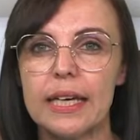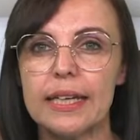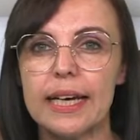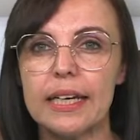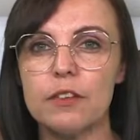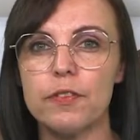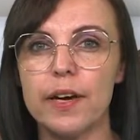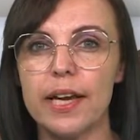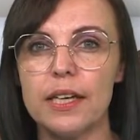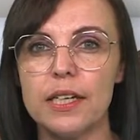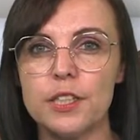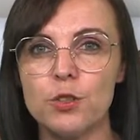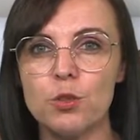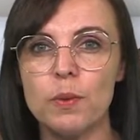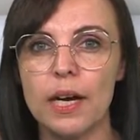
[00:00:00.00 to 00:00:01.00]
Da die
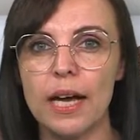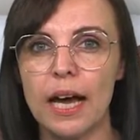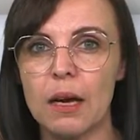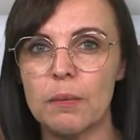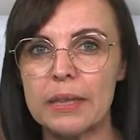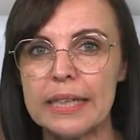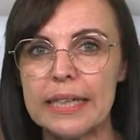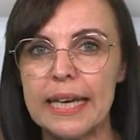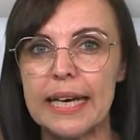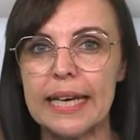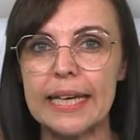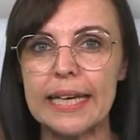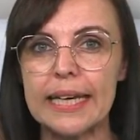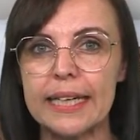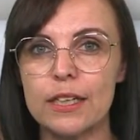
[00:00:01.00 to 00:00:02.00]
feierliche Übergabe
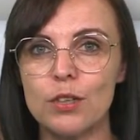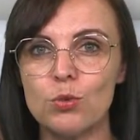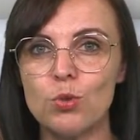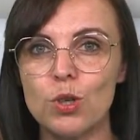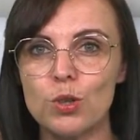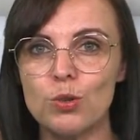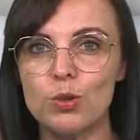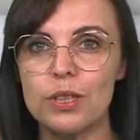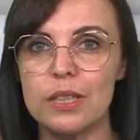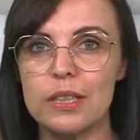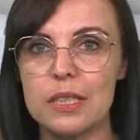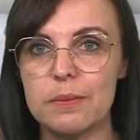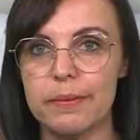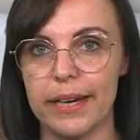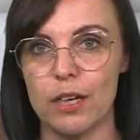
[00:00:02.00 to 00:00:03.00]
der
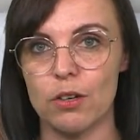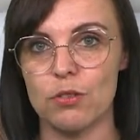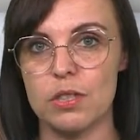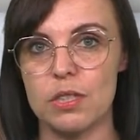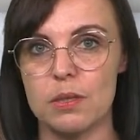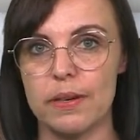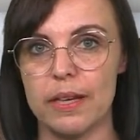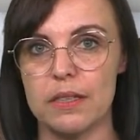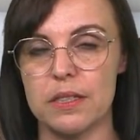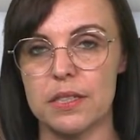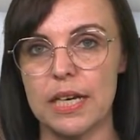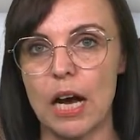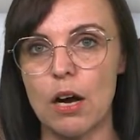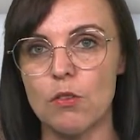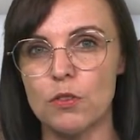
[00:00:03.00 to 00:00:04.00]
Ehrenurkunden
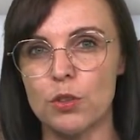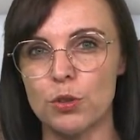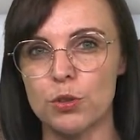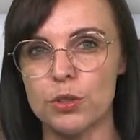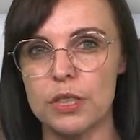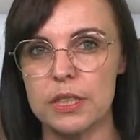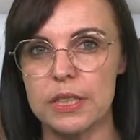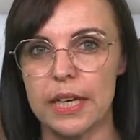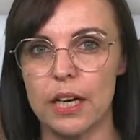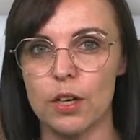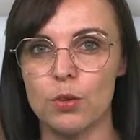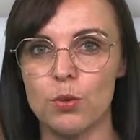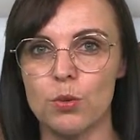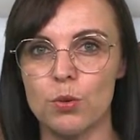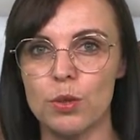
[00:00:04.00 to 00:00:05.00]
2020 aufgrund der
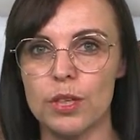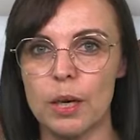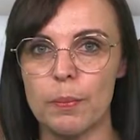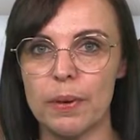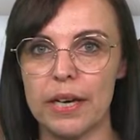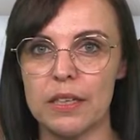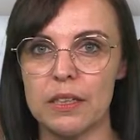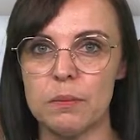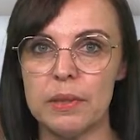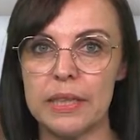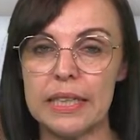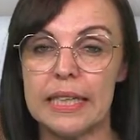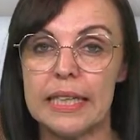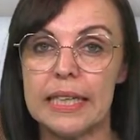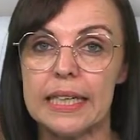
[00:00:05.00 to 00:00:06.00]

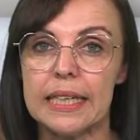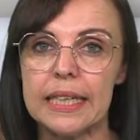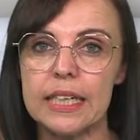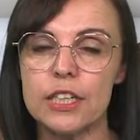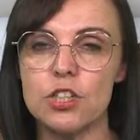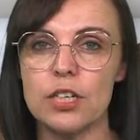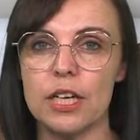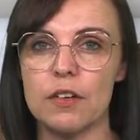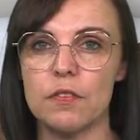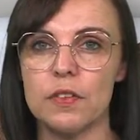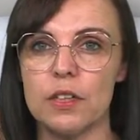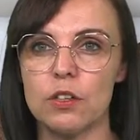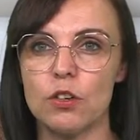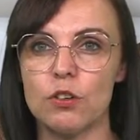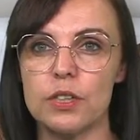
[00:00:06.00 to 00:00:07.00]
Corona-Pandemie nicht
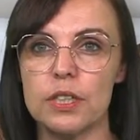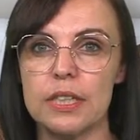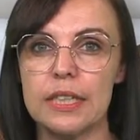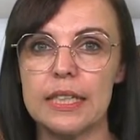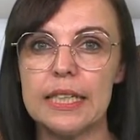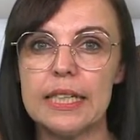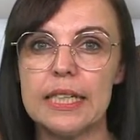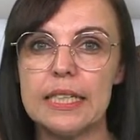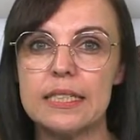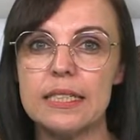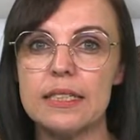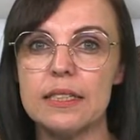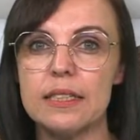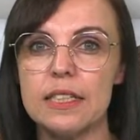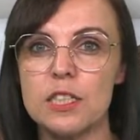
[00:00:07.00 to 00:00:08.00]
stattfinden konnte,
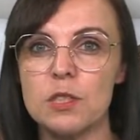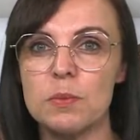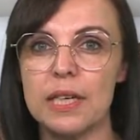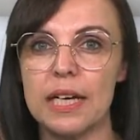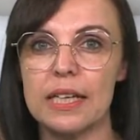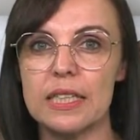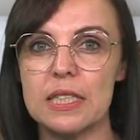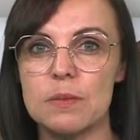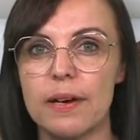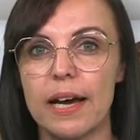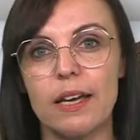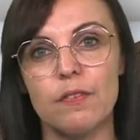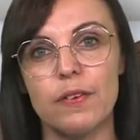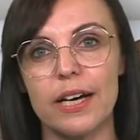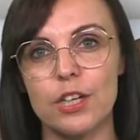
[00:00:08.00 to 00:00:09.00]
sind in diesem Jahr
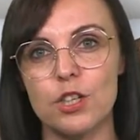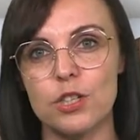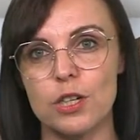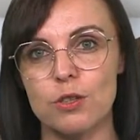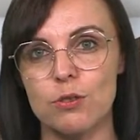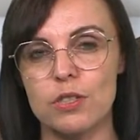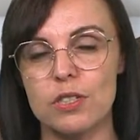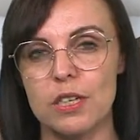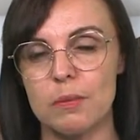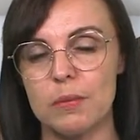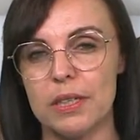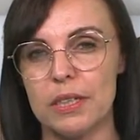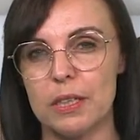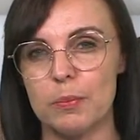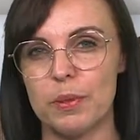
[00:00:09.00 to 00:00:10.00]
zwei
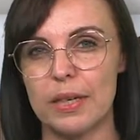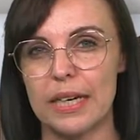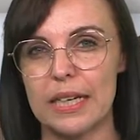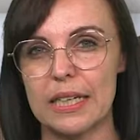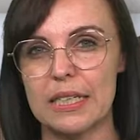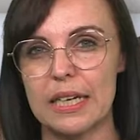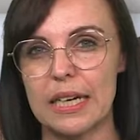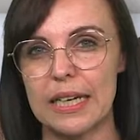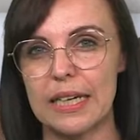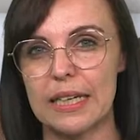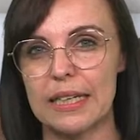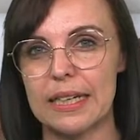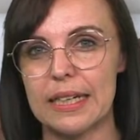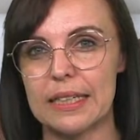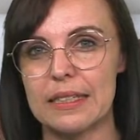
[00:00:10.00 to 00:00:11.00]
Veranstaltungstermine geplant.
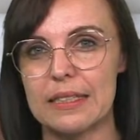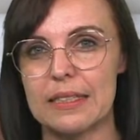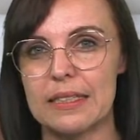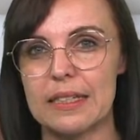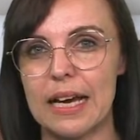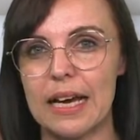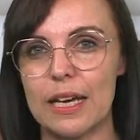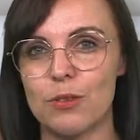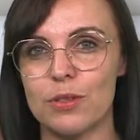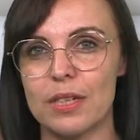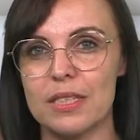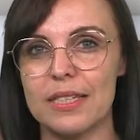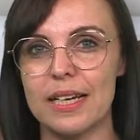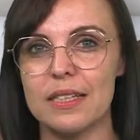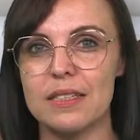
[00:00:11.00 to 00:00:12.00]
Eingeladen sind
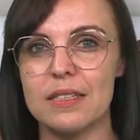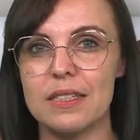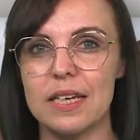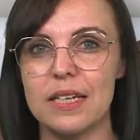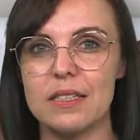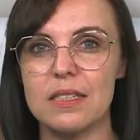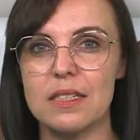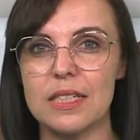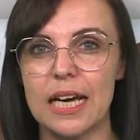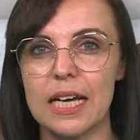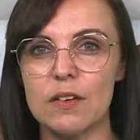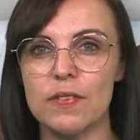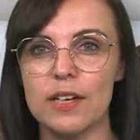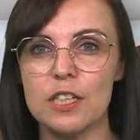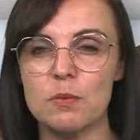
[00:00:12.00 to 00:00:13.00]
166
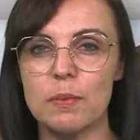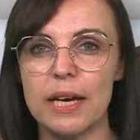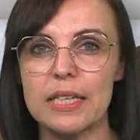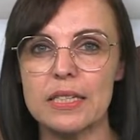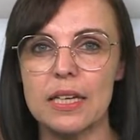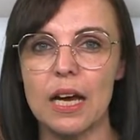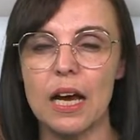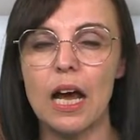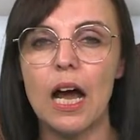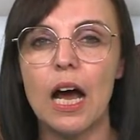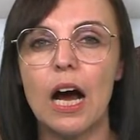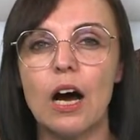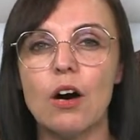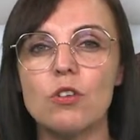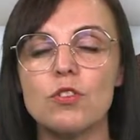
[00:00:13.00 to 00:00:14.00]
Handwerksmeister
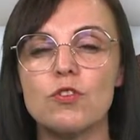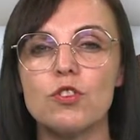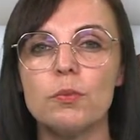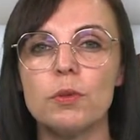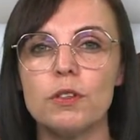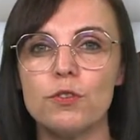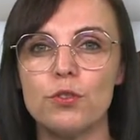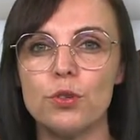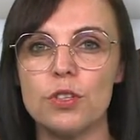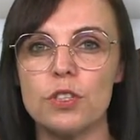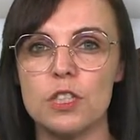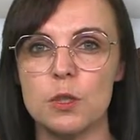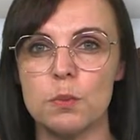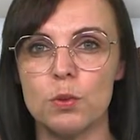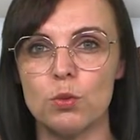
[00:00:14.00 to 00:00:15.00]
aus
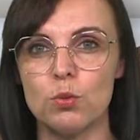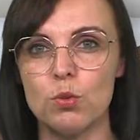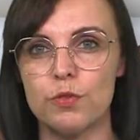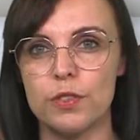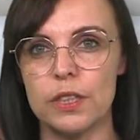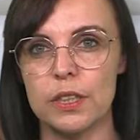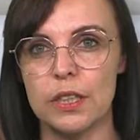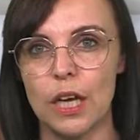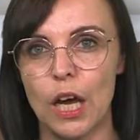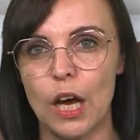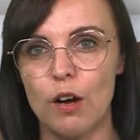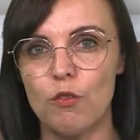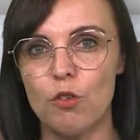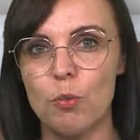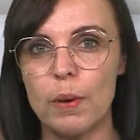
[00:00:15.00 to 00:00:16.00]
45 Berufen,
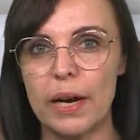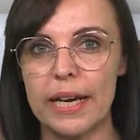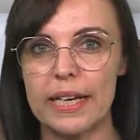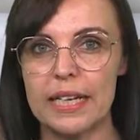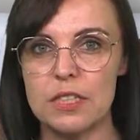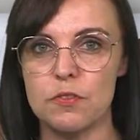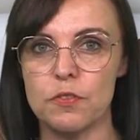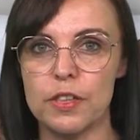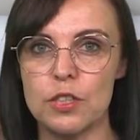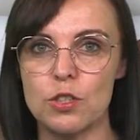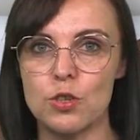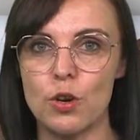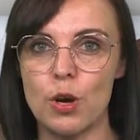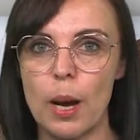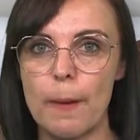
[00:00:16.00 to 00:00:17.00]
wobei das
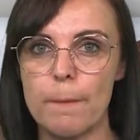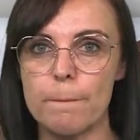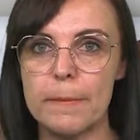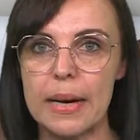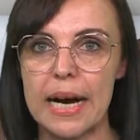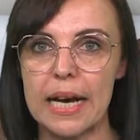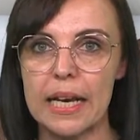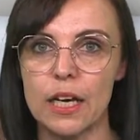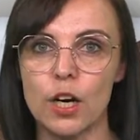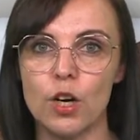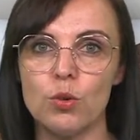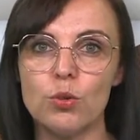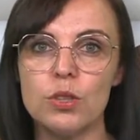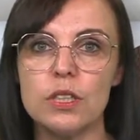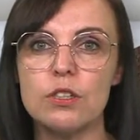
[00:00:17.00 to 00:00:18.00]
Friseur Maler-
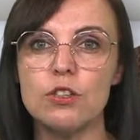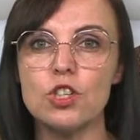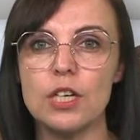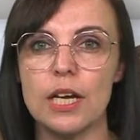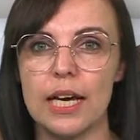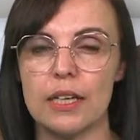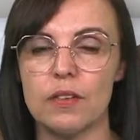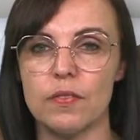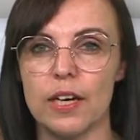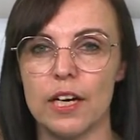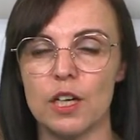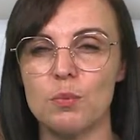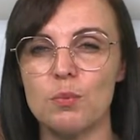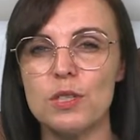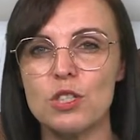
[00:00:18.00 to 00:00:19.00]
und
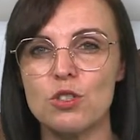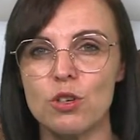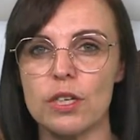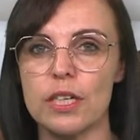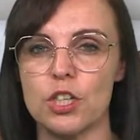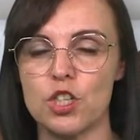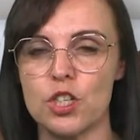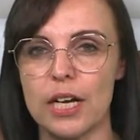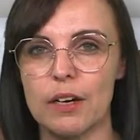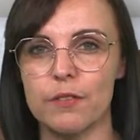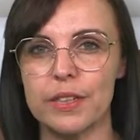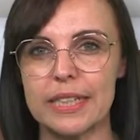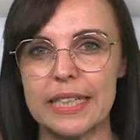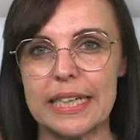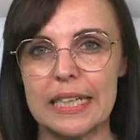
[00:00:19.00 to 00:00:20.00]
Tischlerhandwerk besonders stark
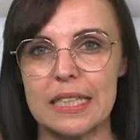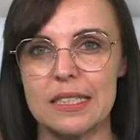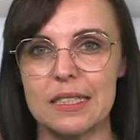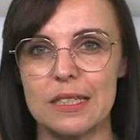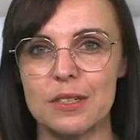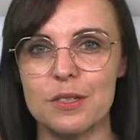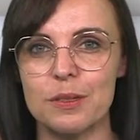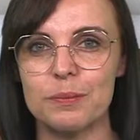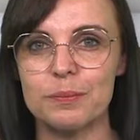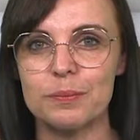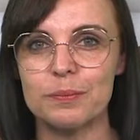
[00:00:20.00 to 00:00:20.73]
vertreten sind.